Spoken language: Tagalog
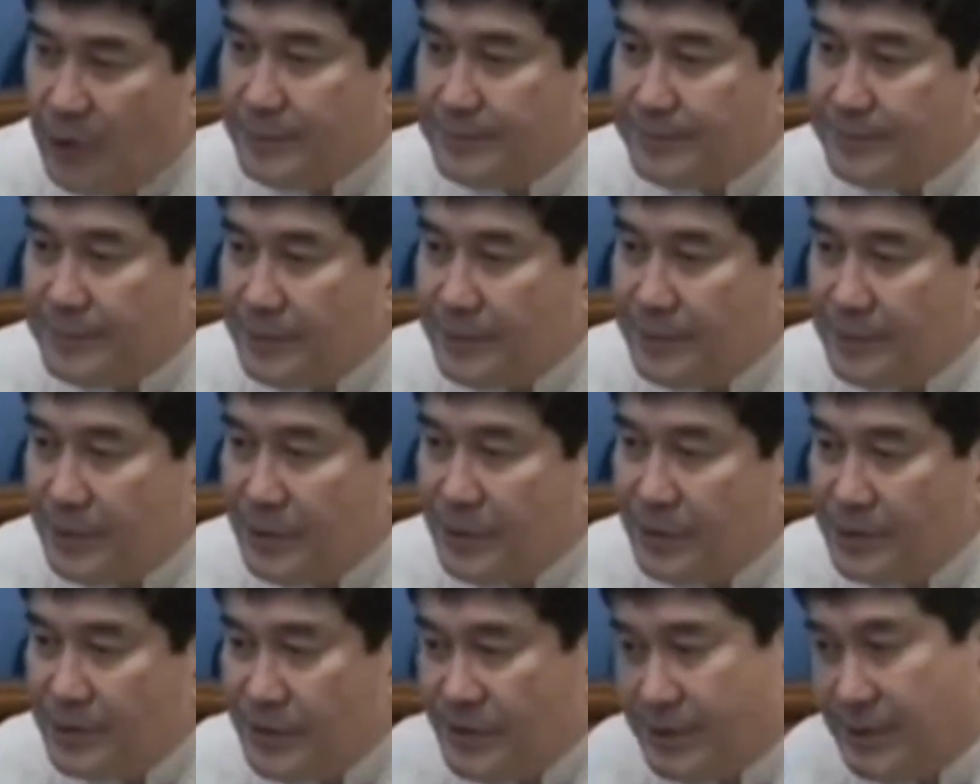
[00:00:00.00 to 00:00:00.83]
yung
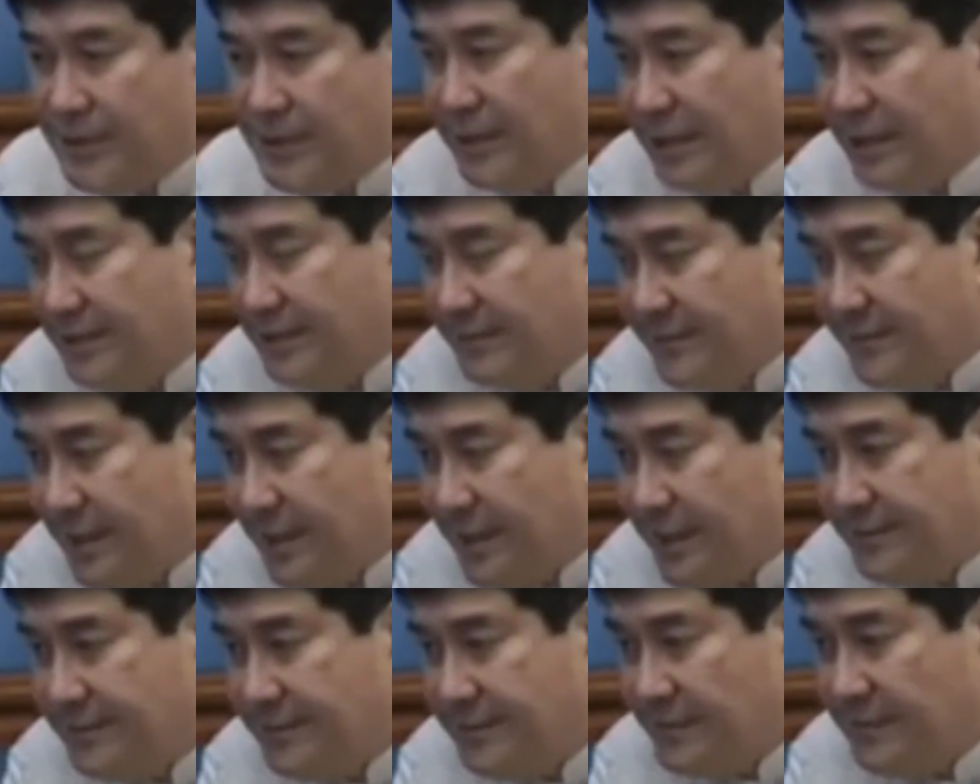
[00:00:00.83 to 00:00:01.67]
CCTV
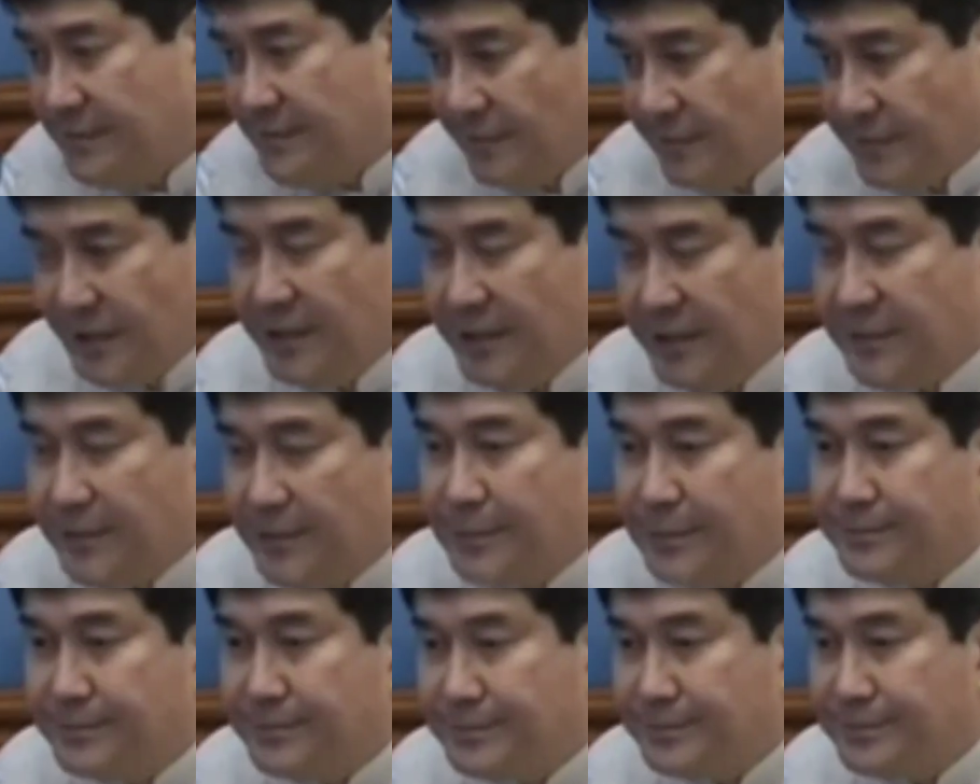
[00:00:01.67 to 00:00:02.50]
video
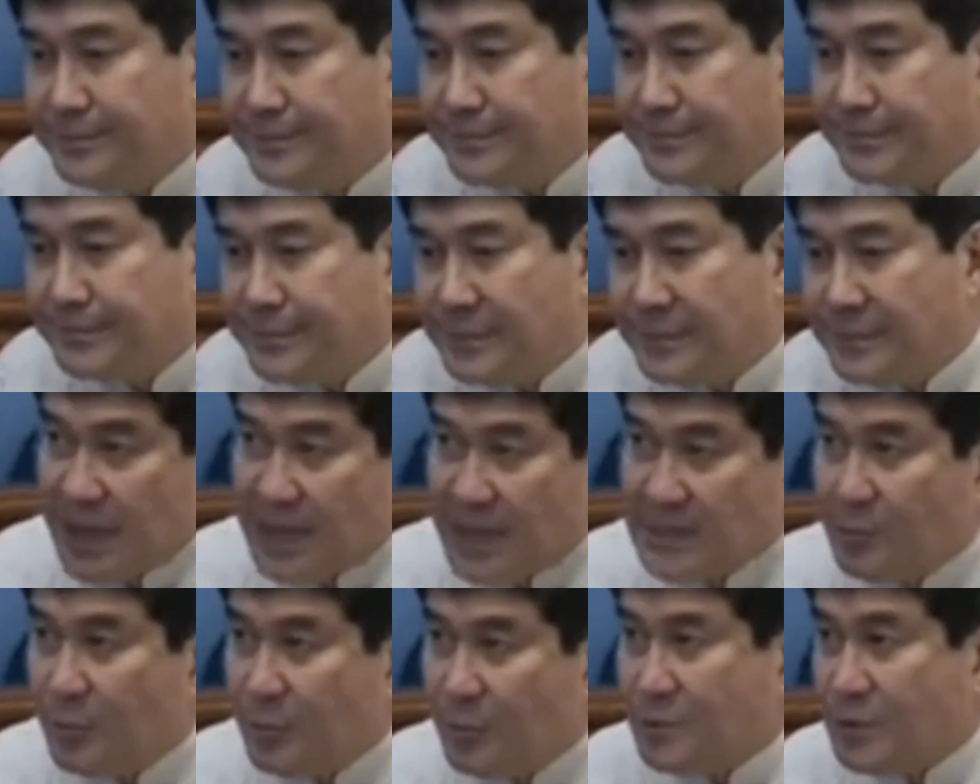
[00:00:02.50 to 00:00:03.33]
na
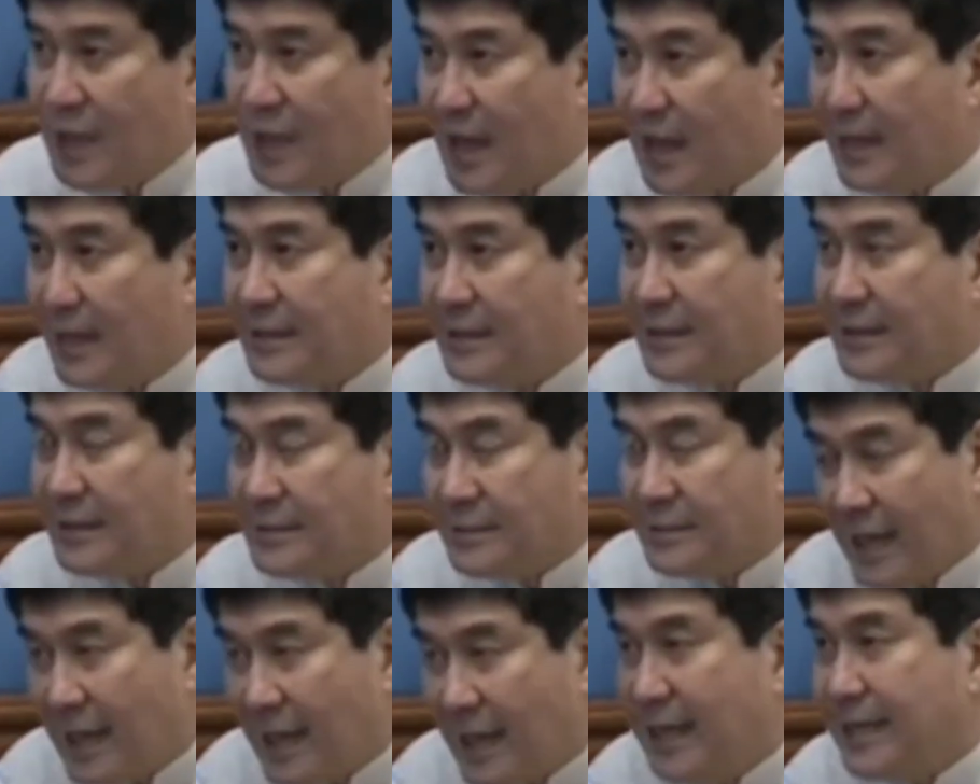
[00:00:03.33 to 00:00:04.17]
ipinasa po sa,
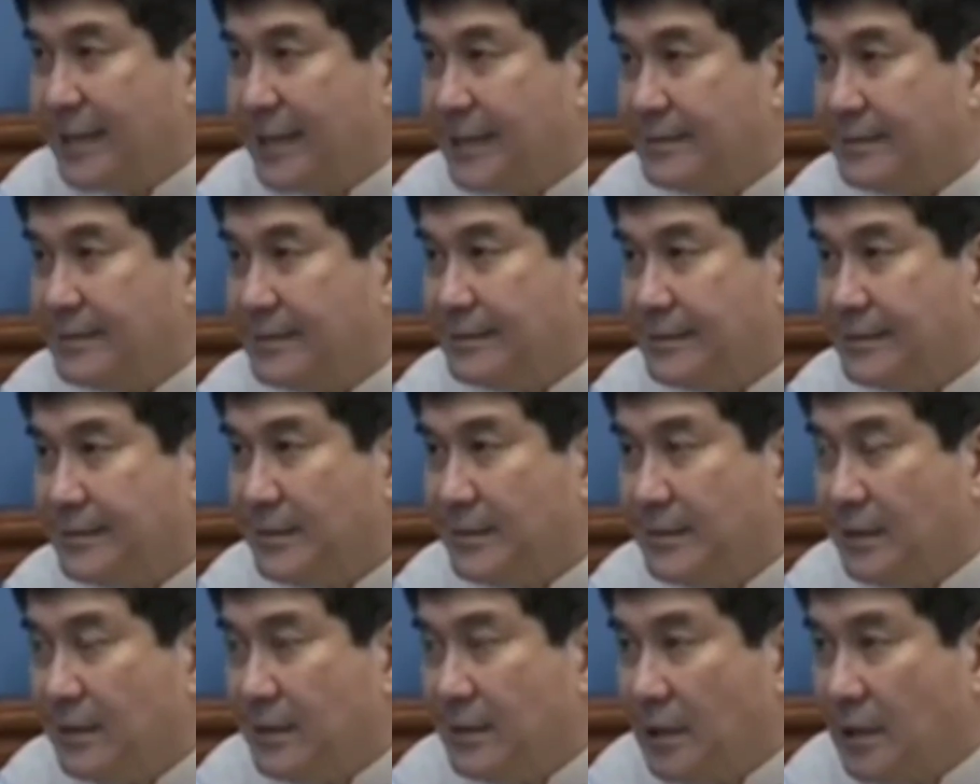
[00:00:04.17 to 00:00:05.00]
sa akin
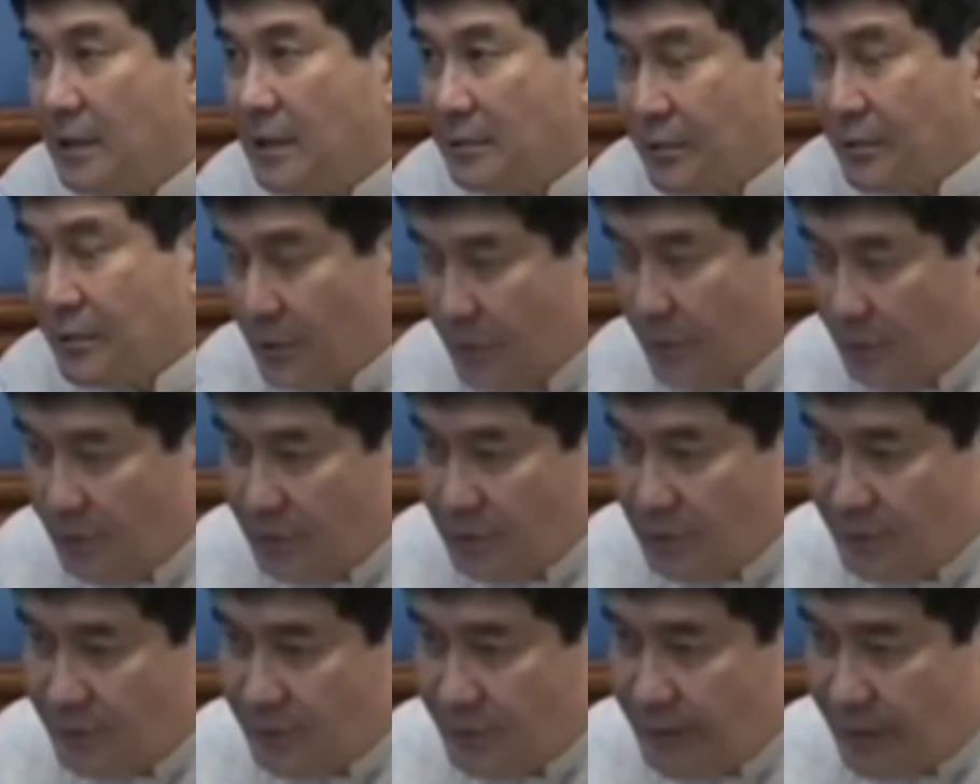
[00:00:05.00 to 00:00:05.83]

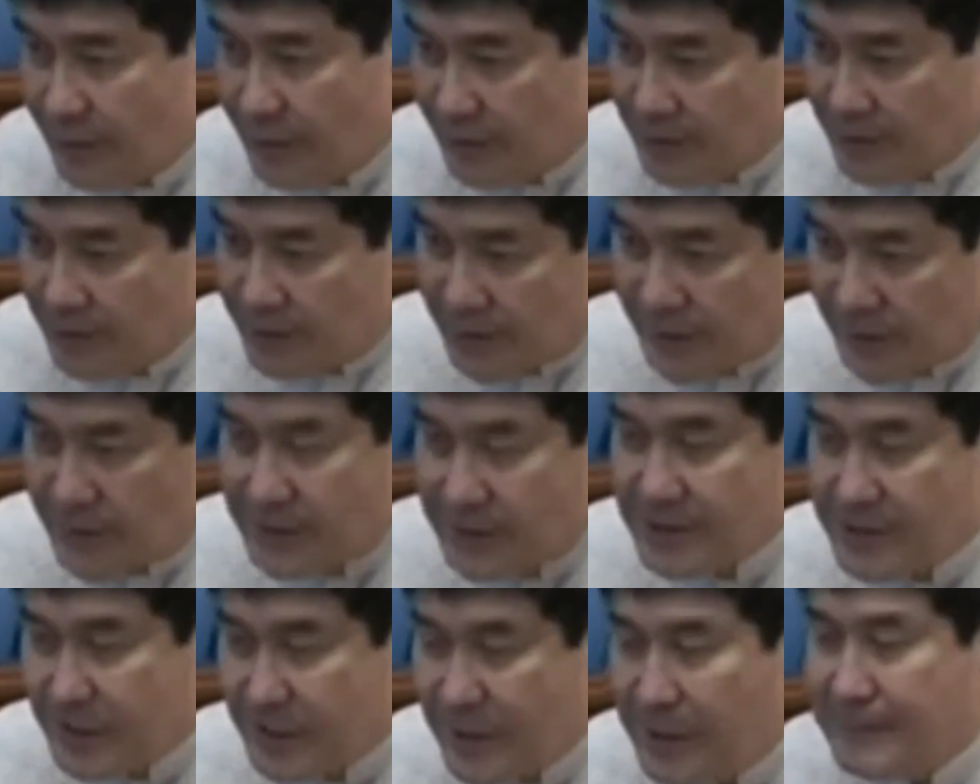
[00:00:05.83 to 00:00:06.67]
through the Senate
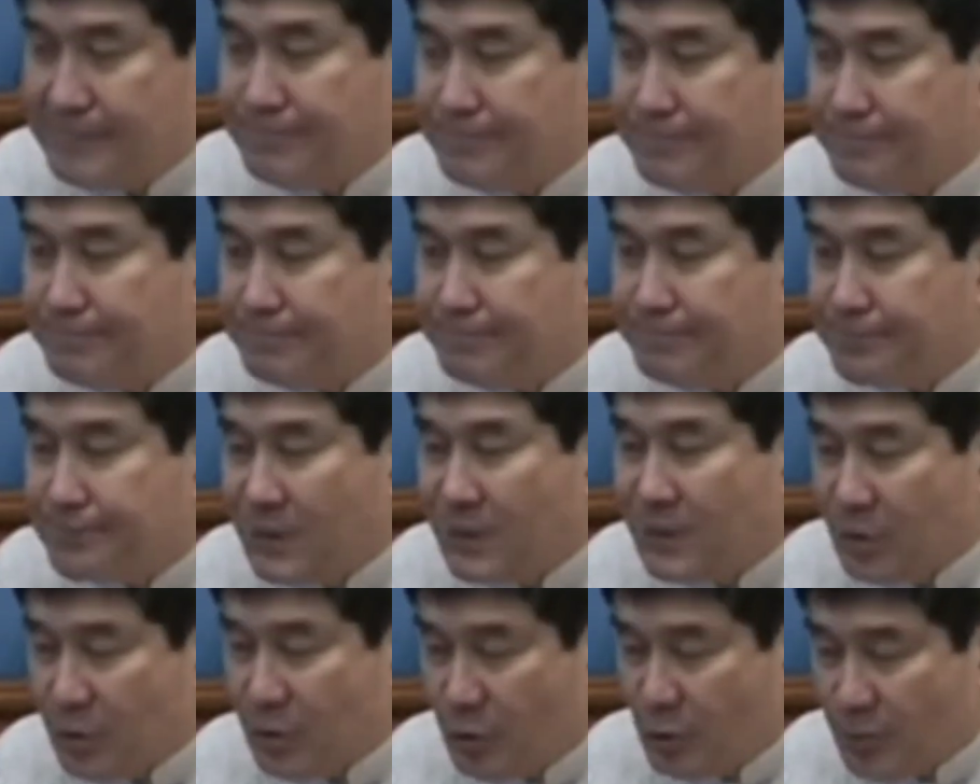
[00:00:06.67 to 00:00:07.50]
chat,
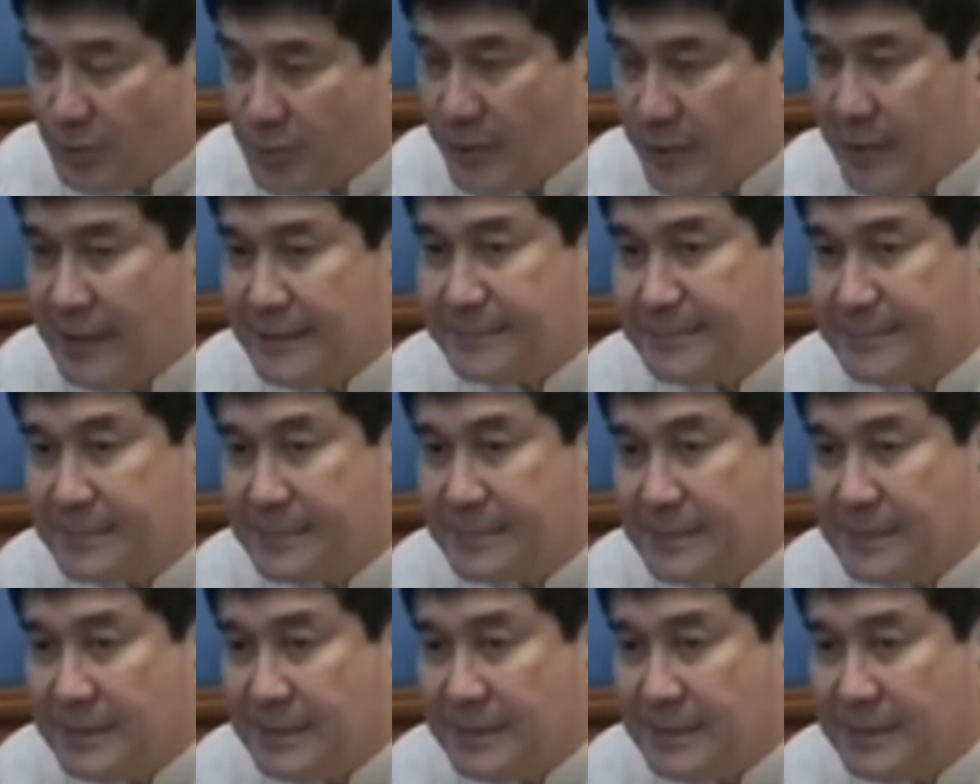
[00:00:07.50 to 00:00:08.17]
group chat.